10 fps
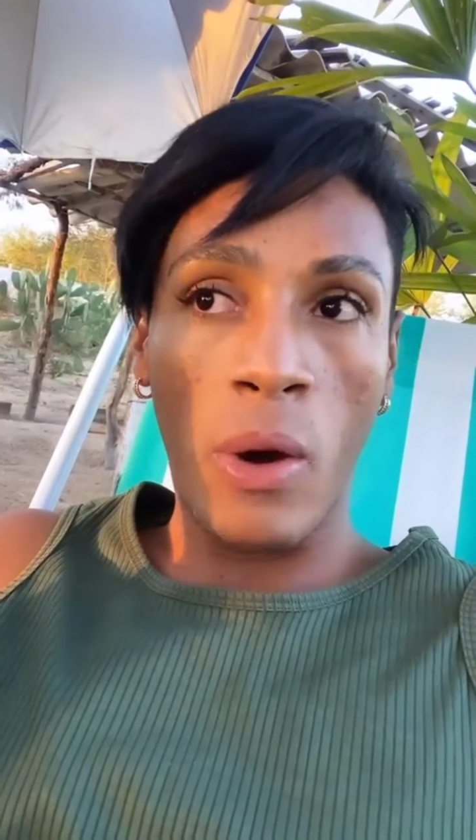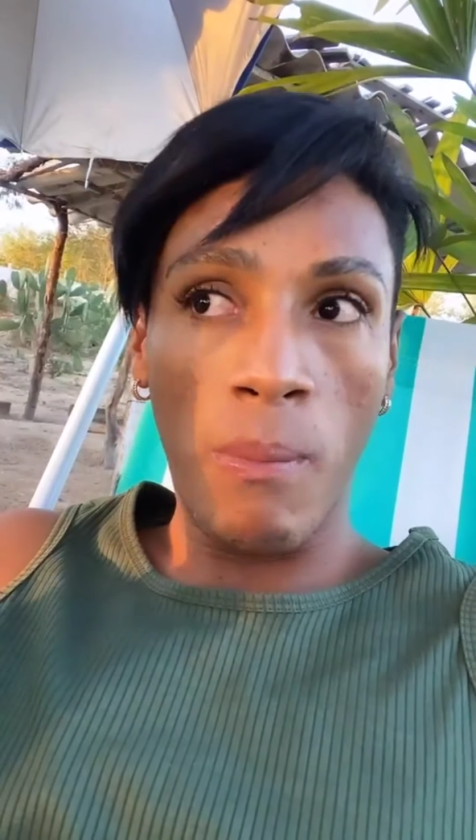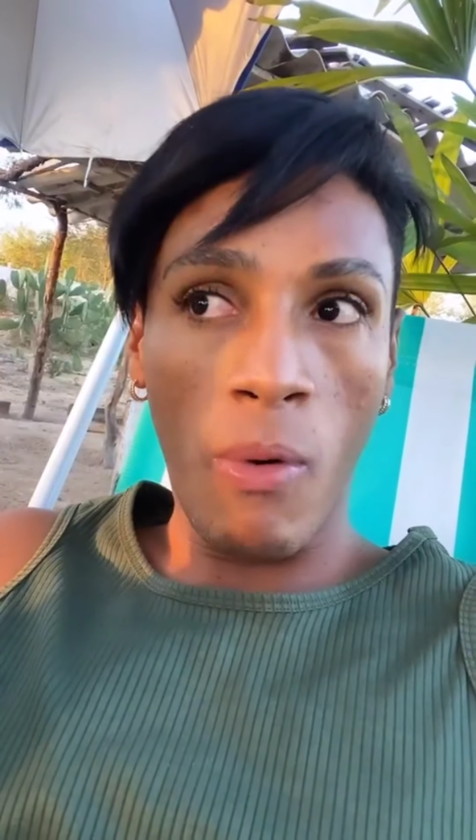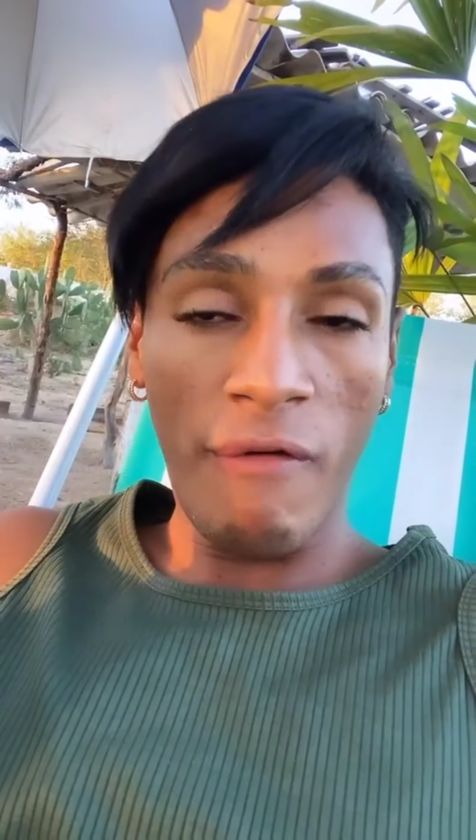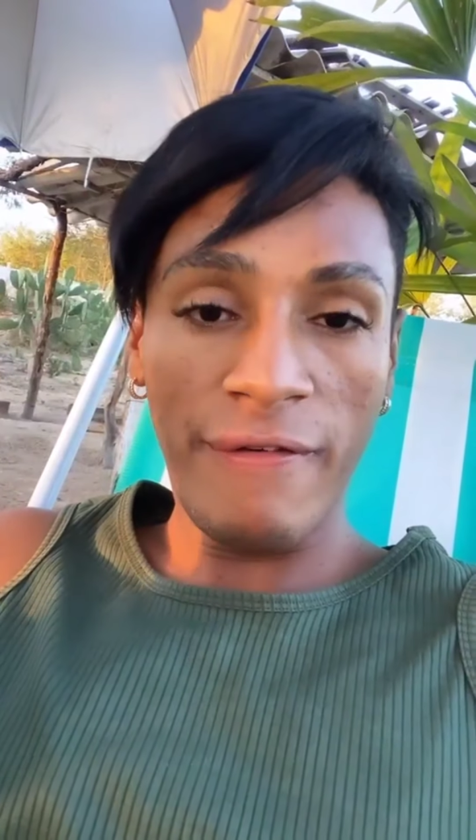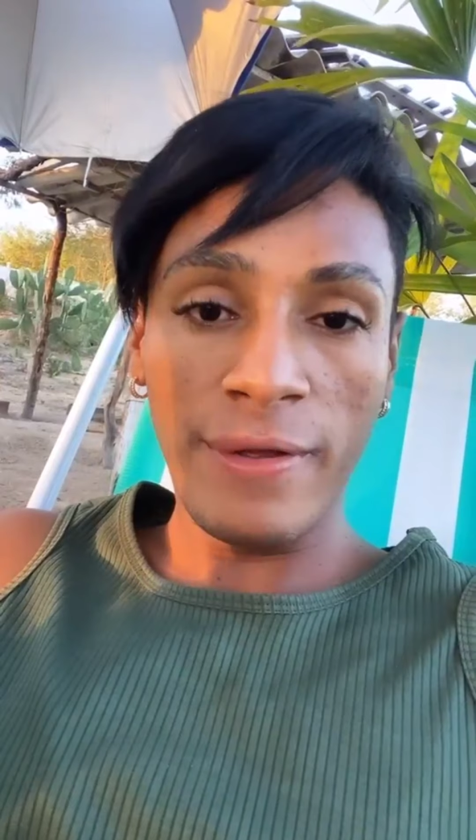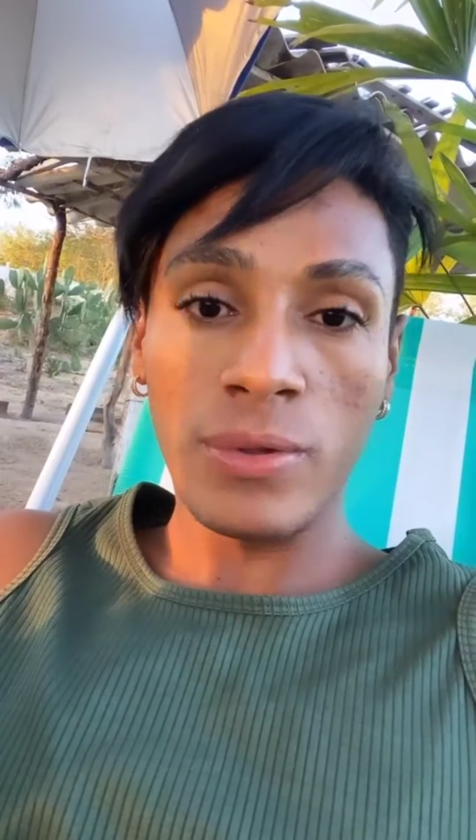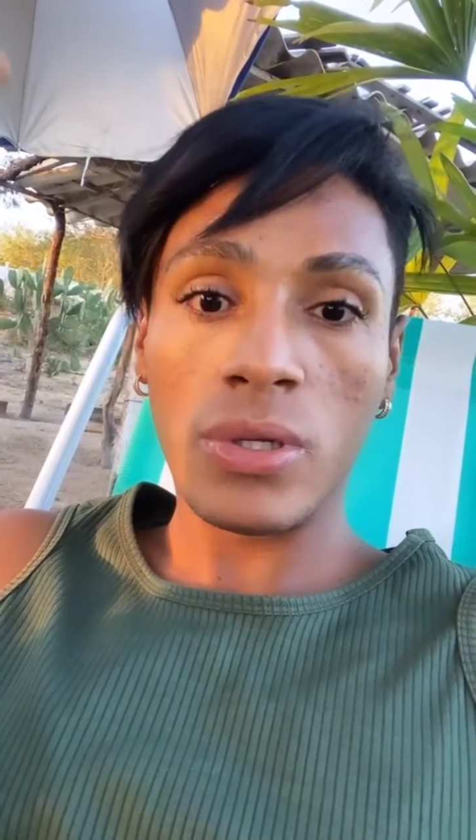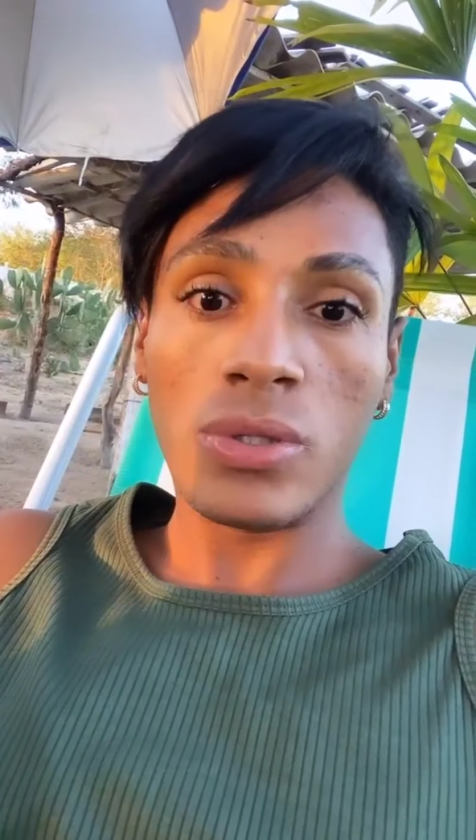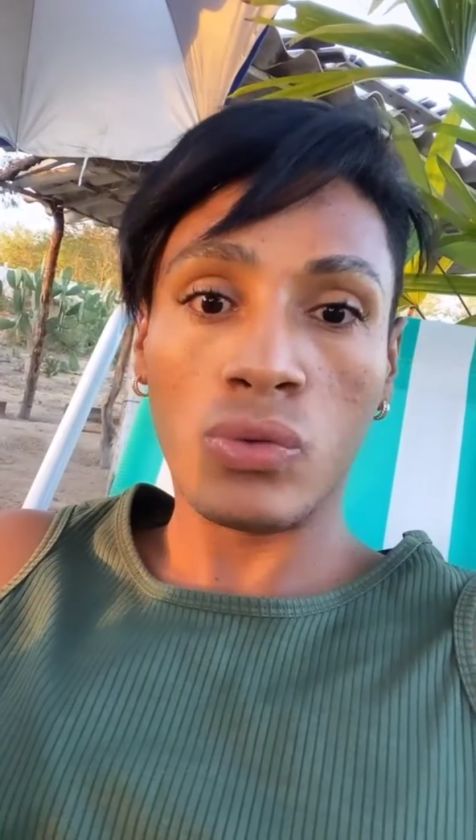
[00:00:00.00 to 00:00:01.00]
o bofe
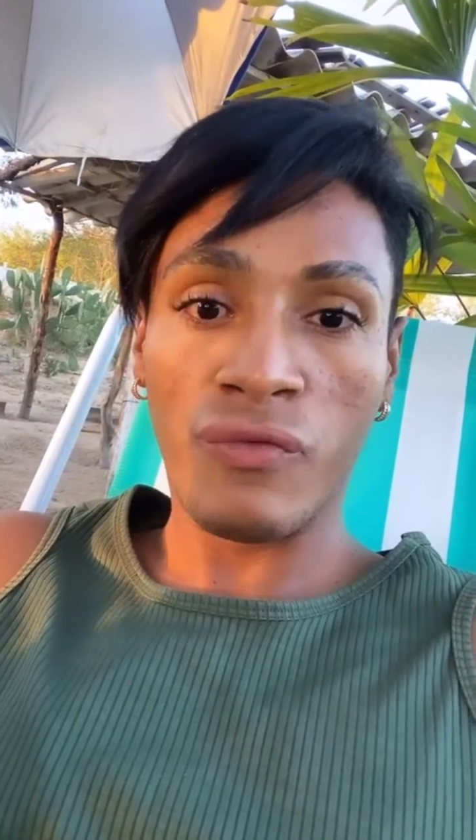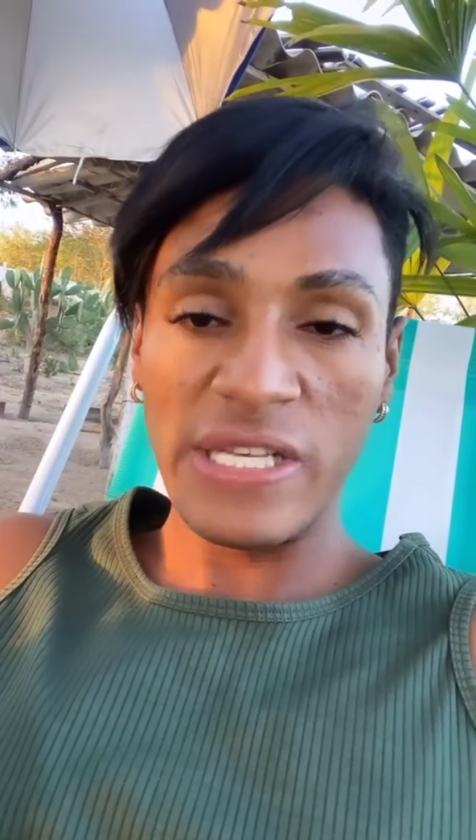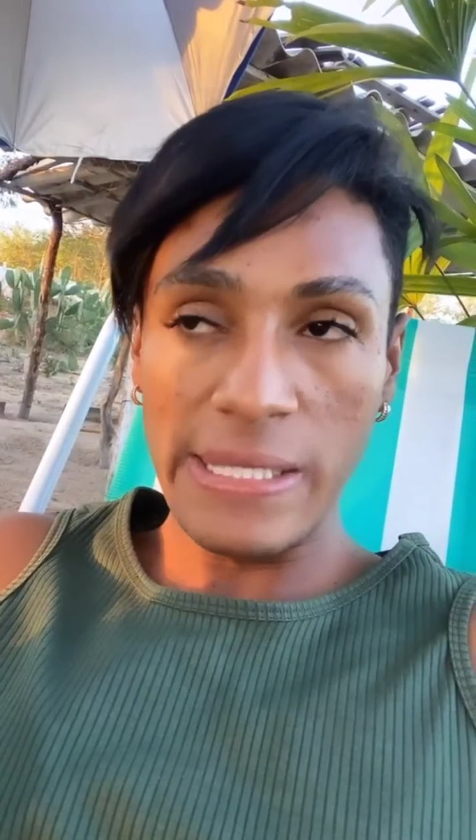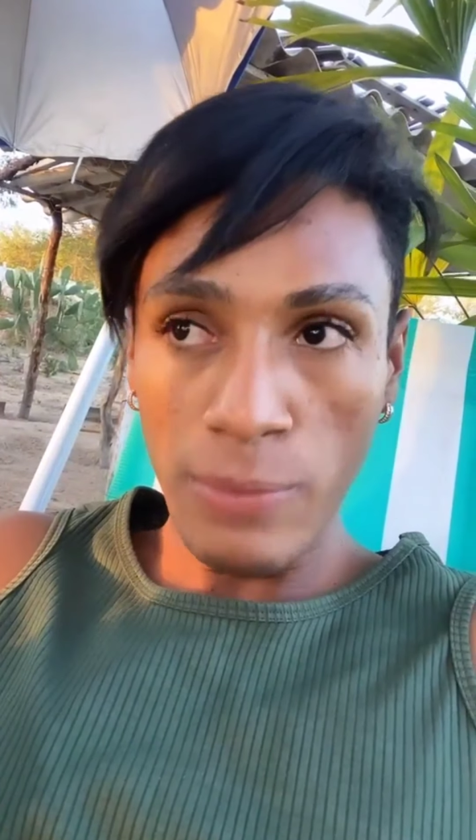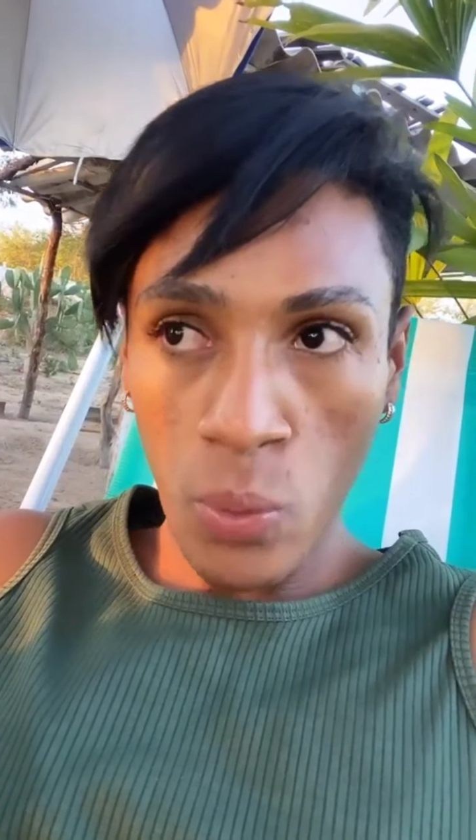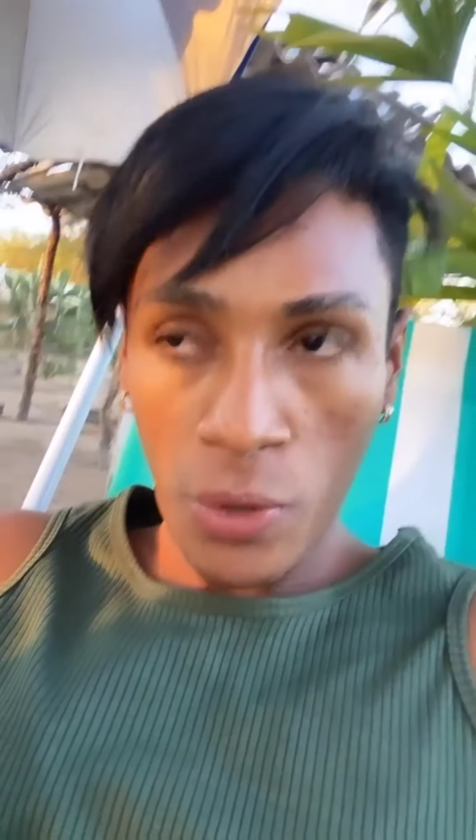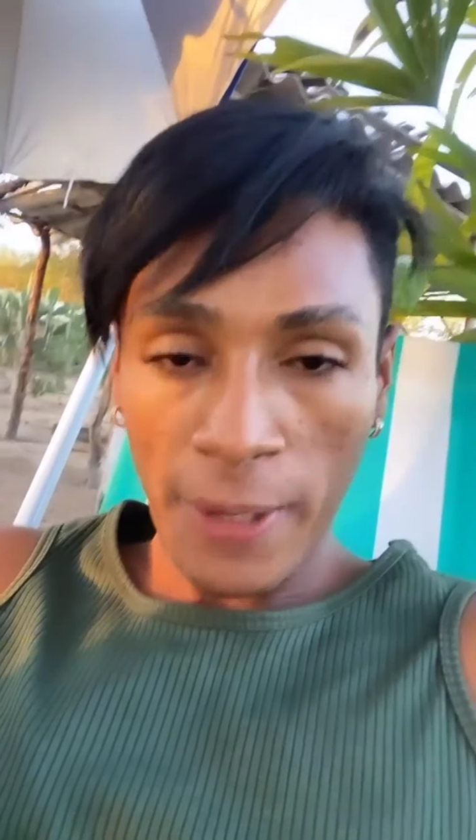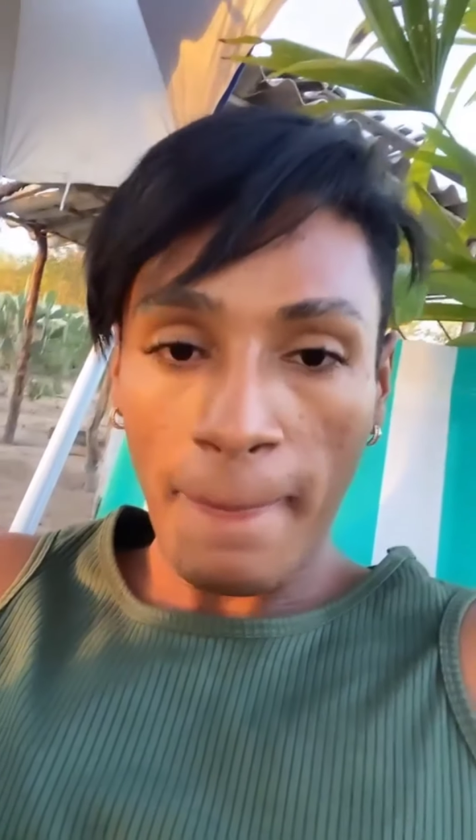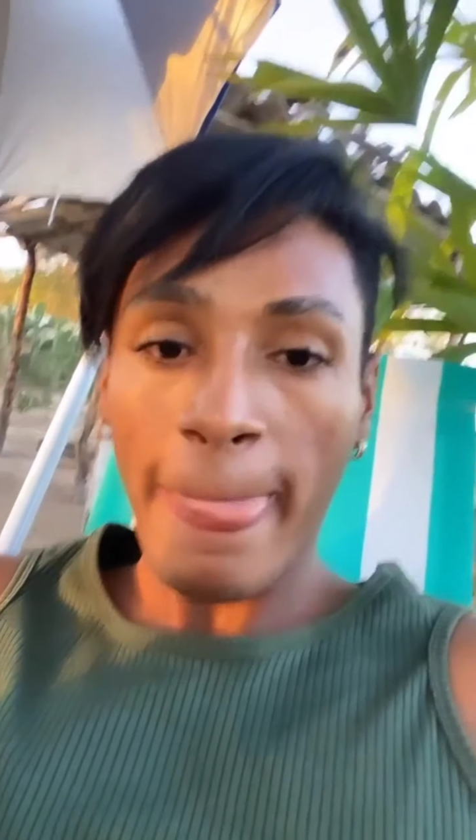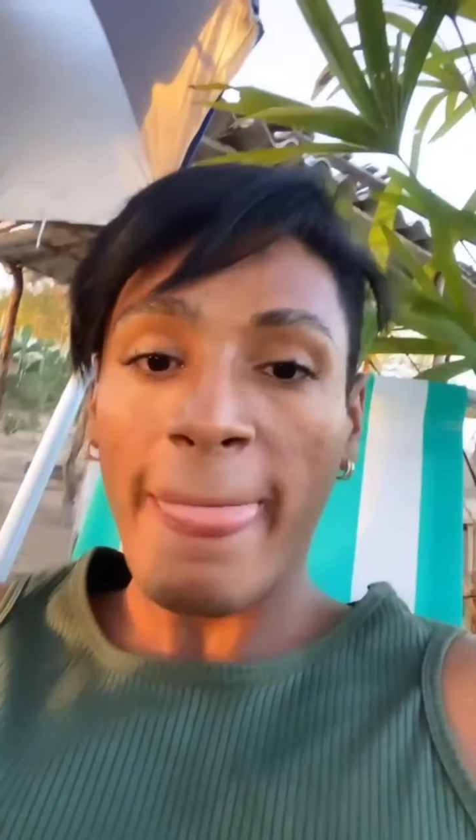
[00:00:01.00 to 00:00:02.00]
do Facebook.